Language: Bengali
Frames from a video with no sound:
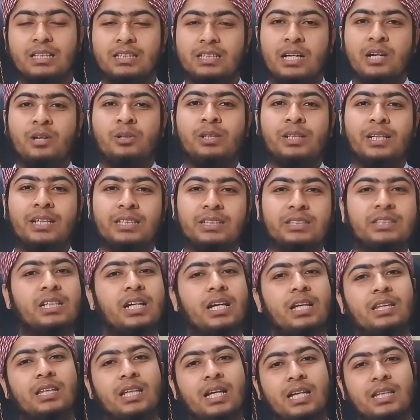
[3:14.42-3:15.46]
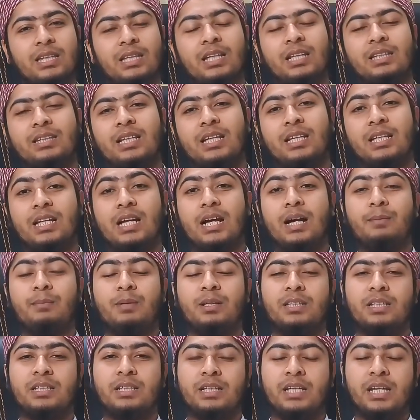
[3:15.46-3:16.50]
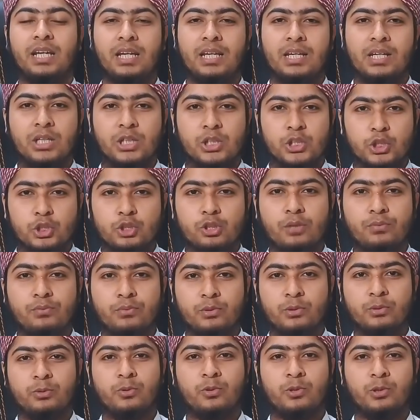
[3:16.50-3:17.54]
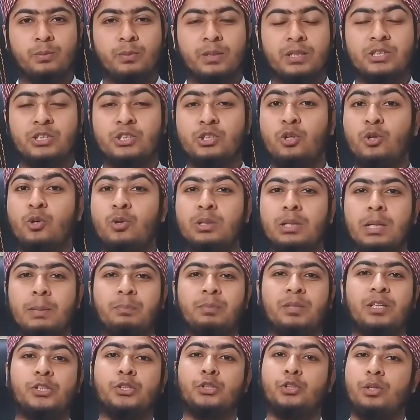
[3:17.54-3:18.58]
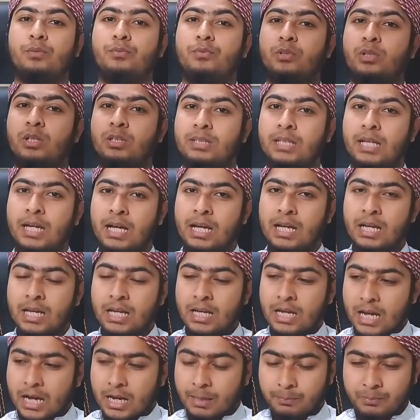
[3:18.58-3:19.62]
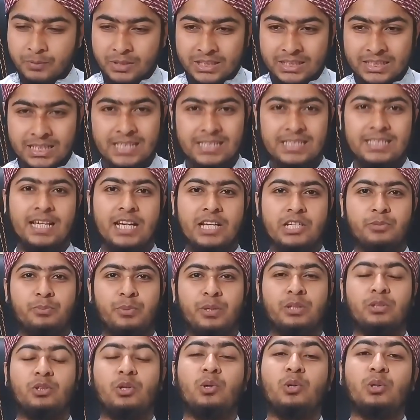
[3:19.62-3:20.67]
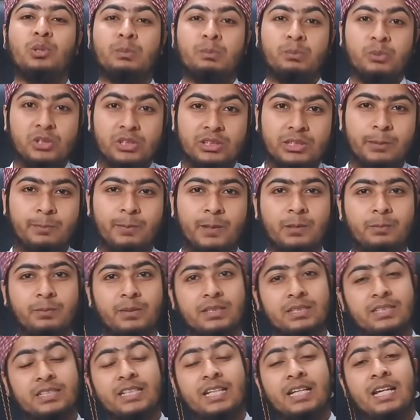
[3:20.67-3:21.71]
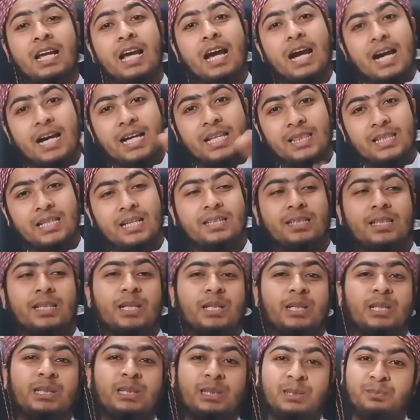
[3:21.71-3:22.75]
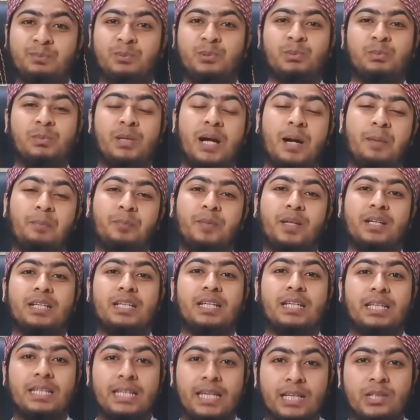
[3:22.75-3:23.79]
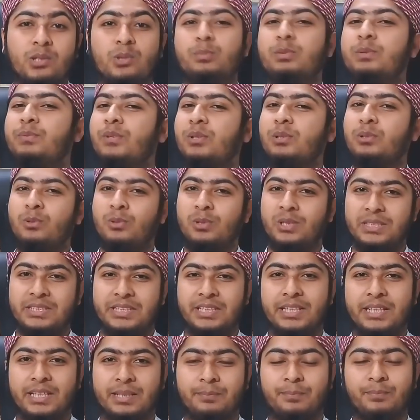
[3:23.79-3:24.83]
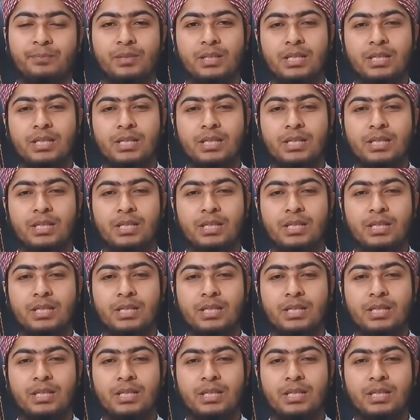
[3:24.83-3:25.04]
তাহলে ইনশাআল্লাহ আল্লাহ তালা আমাদেরকে সফল করবেন যখন আপনার সফলতা আপনার কাছে আসবে তখন বুঝতে পারবেন যে আল্লাহ তালা ইতিপূর্বে আপনাকে কেন বিফল করেছিলেন